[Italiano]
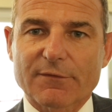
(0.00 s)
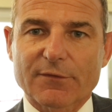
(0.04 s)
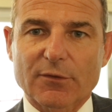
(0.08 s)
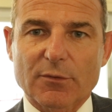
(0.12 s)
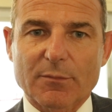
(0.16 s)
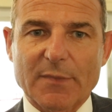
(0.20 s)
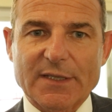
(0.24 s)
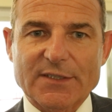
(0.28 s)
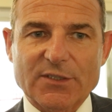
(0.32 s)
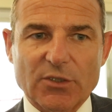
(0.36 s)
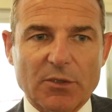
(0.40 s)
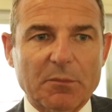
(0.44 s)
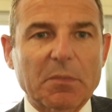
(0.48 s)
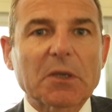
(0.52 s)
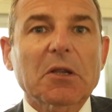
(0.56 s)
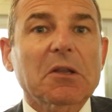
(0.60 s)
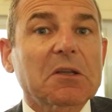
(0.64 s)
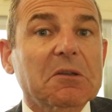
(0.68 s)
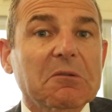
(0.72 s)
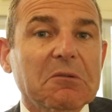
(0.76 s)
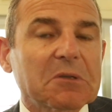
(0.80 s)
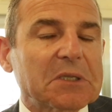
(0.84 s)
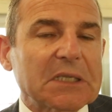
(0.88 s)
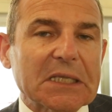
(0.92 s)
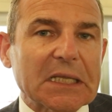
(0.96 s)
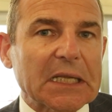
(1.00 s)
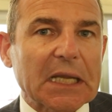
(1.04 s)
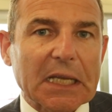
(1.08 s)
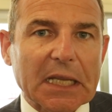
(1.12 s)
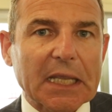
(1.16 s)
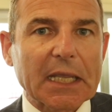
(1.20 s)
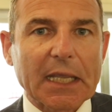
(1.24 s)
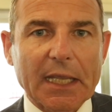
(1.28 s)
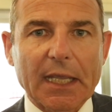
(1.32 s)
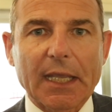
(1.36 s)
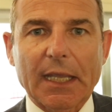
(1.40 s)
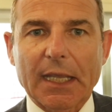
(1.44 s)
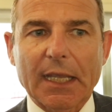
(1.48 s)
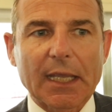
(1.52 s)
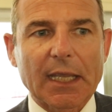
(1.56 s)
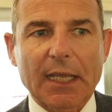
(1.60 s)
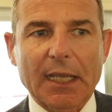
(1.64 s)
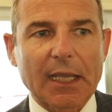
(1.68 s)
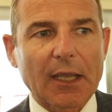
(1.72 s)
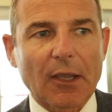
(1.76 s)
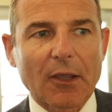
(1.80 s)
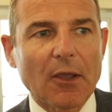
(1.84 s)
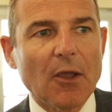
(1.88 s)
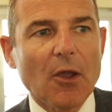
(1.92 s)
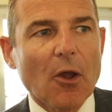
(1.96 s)
informazioni. Però devo dire
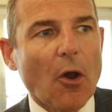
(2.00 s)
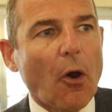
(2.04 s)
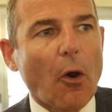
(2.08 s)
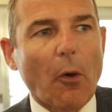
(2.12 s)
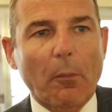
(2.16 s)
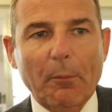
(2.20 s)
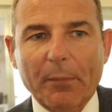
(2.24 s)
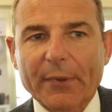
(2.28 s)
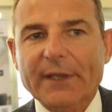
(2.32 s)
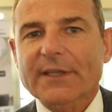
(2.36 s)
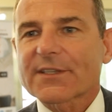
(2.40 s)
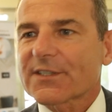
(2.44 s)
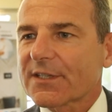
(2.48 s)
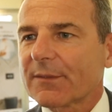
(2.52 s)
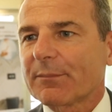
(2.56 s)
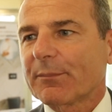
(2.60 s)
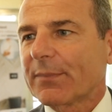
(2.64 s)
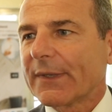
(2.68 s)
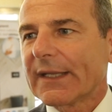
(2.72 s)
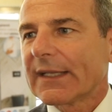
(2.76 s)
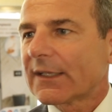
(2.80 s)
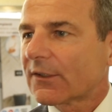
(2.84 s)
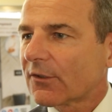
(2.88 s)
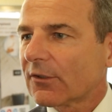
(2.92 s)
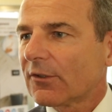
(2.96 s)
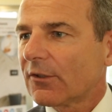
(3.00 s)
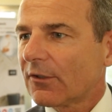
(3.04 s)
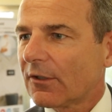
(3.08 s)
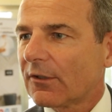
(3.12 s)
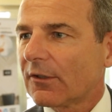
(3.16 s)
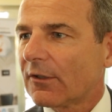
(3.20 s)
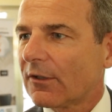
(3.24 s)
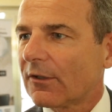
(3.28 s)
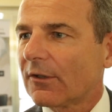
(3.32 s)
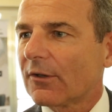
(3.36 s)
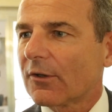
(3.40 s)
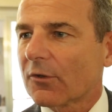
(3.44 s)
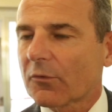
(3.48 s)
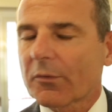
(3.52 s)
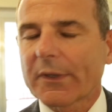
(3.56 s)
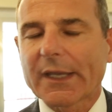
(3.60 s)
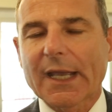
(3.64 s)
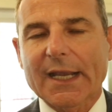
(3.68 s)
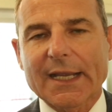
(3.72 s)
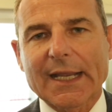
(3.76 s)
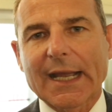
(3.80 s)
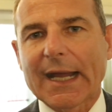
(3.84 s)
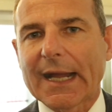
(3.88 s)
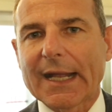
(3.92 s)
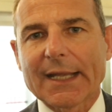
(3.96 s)
che ho percepito qui
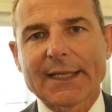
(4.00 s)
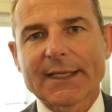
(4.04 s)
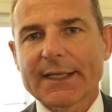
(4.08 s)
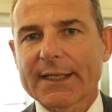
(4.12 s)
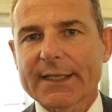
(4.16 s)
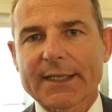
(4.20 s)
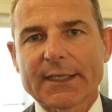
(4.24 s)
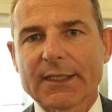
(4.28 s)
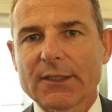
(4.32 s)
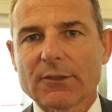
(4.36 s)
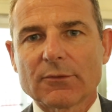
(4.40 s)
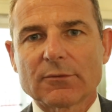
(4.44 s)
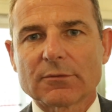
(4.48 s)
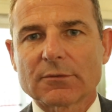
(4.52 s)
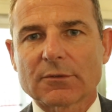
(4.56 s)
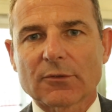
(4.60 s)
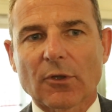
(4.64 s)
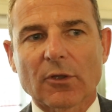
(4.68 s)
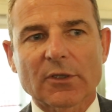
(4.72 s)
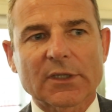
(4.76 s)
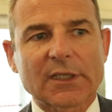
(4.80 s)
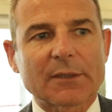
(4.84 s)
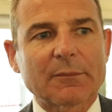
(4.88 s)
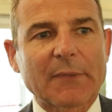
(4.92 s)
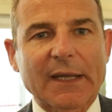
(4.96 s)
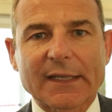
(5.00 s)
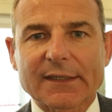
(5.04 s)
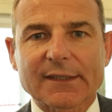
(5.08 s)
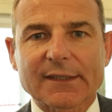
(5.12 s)
a Cagliari un'ottima